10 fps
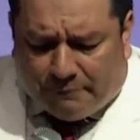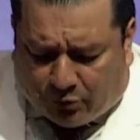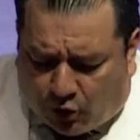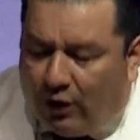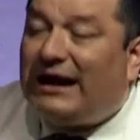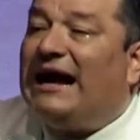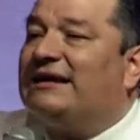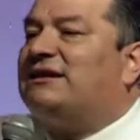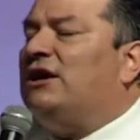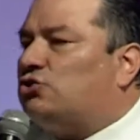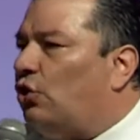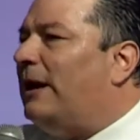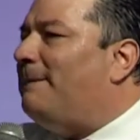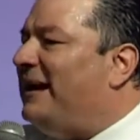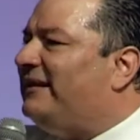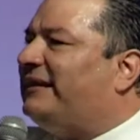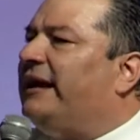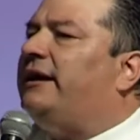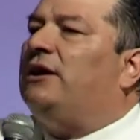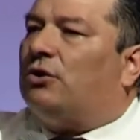Lo harás
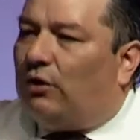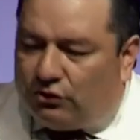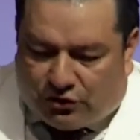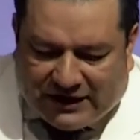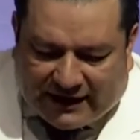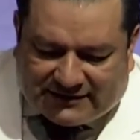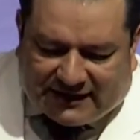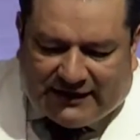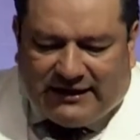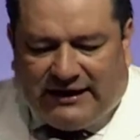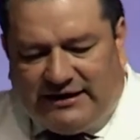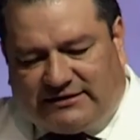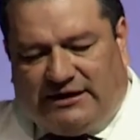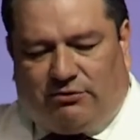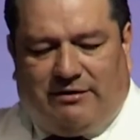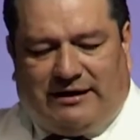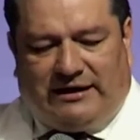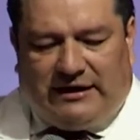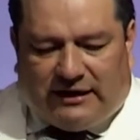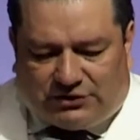solamente cuando llegues a la iglesia nueva
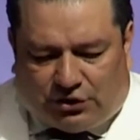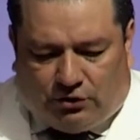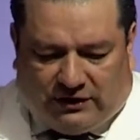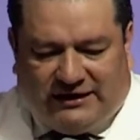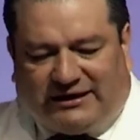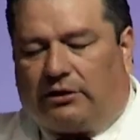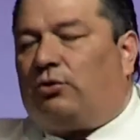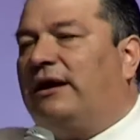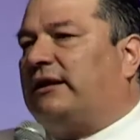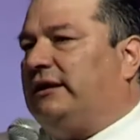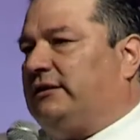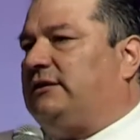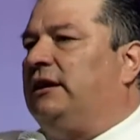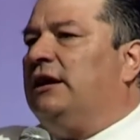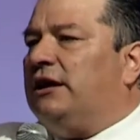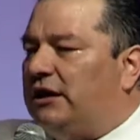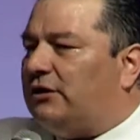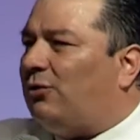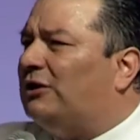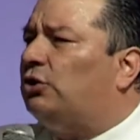generación y te acuerdes y
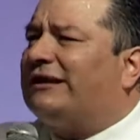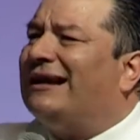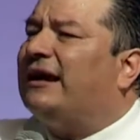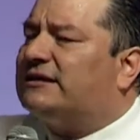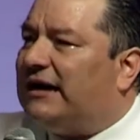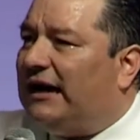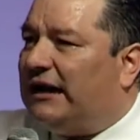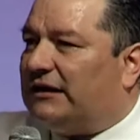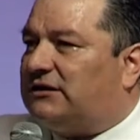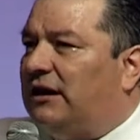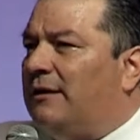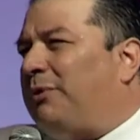cuando tengas ganas.